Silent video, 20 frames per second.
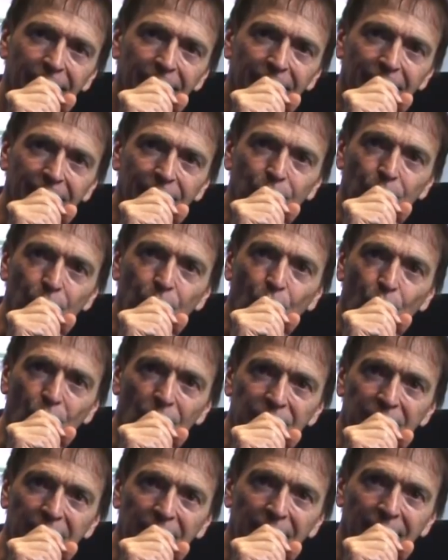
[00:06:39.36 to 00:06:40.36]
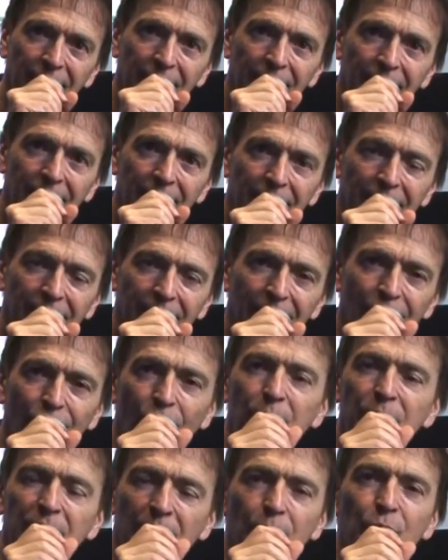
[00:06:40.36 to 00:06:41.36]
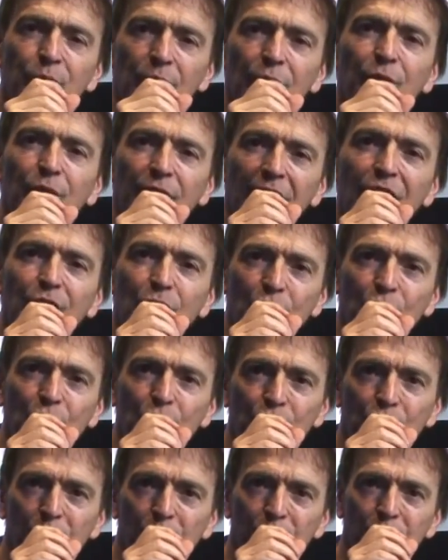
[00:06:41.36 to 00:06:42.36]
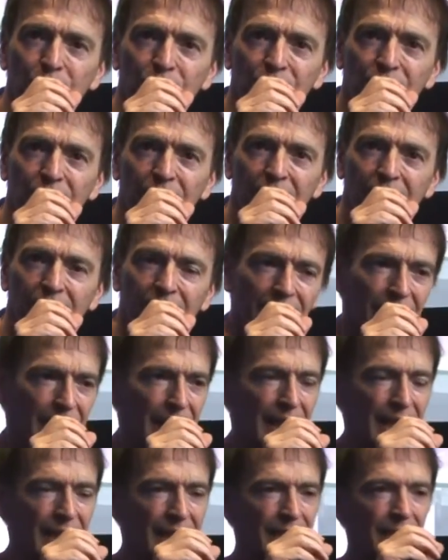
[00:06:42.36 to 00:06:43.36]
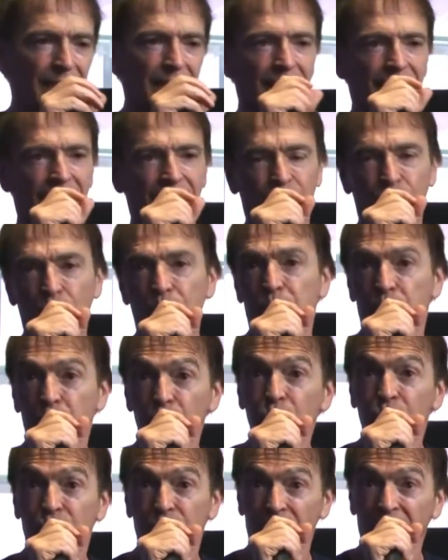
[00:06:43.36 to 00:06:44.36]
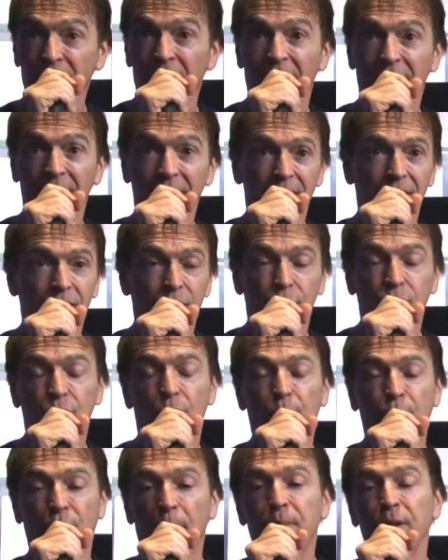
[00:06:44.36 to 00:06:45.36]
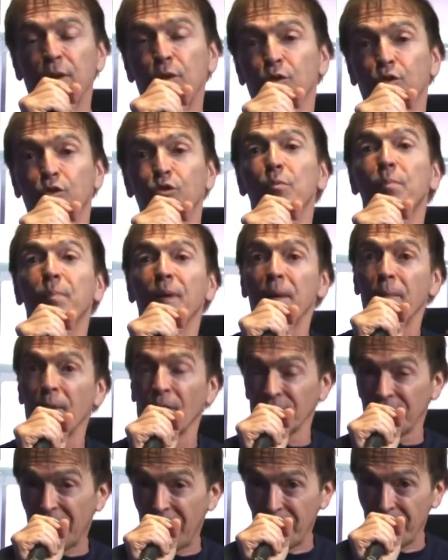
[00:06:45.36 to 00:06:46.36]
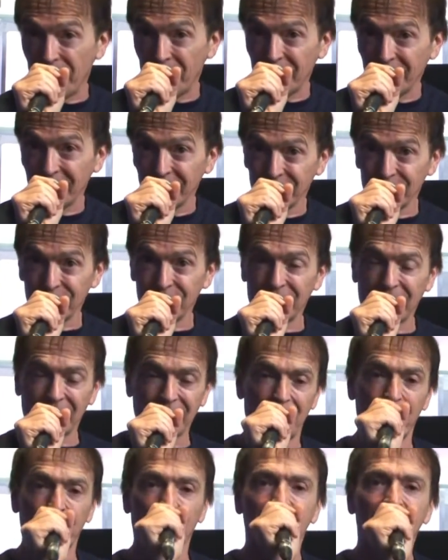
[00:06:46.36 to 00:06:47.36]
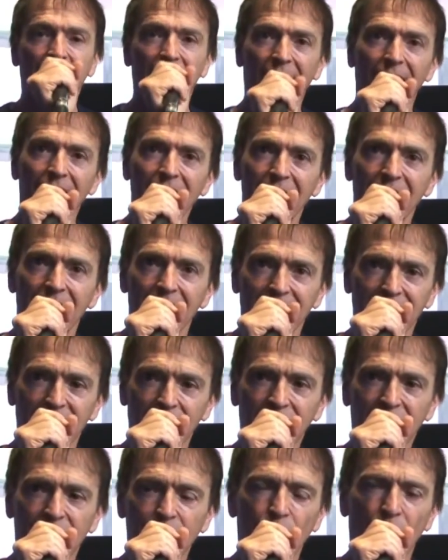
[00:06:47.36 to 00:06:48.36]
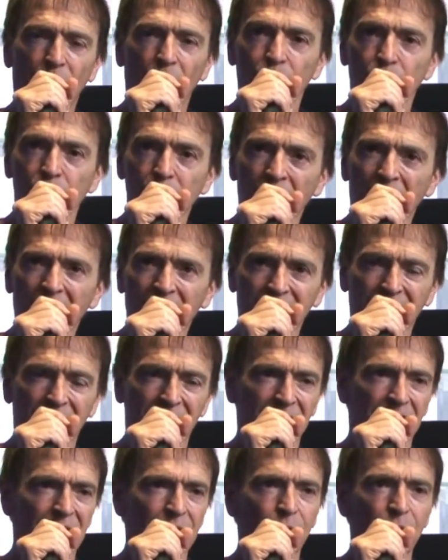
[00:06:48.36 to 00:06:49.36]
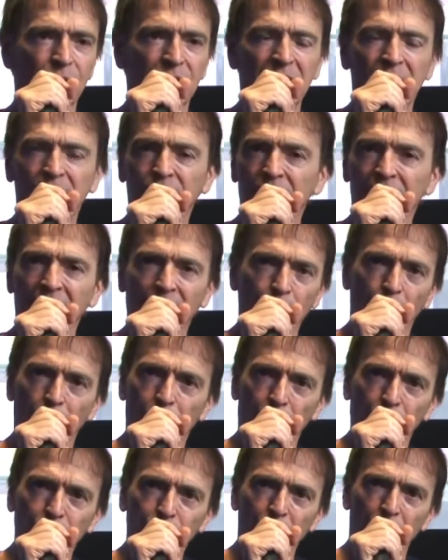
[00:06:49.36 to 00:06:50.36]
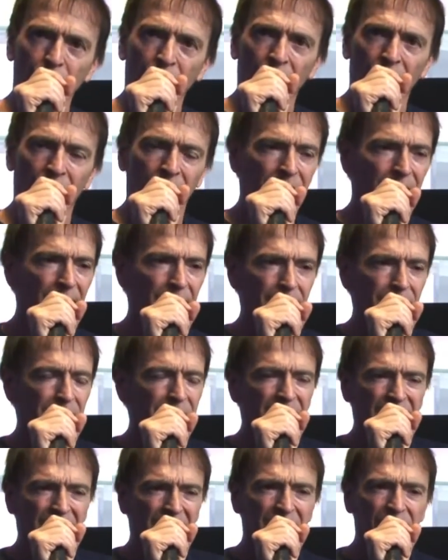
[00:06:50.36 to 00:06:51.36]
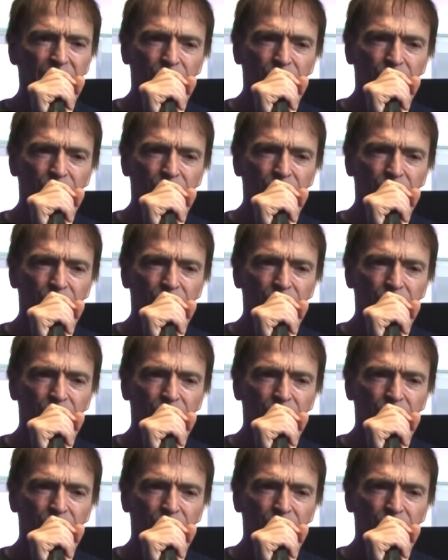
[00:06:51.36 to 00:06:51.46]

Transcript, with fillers: et de mots croisés. L'homme, il a besoin de quelque chose de plus. Et, ce plus-là, ce qu'on pourrait appeler le supplément d'âme, d'une certaine manière, c'est ce qui nous rend humains, c'est ce qui nous dicte des comportements, des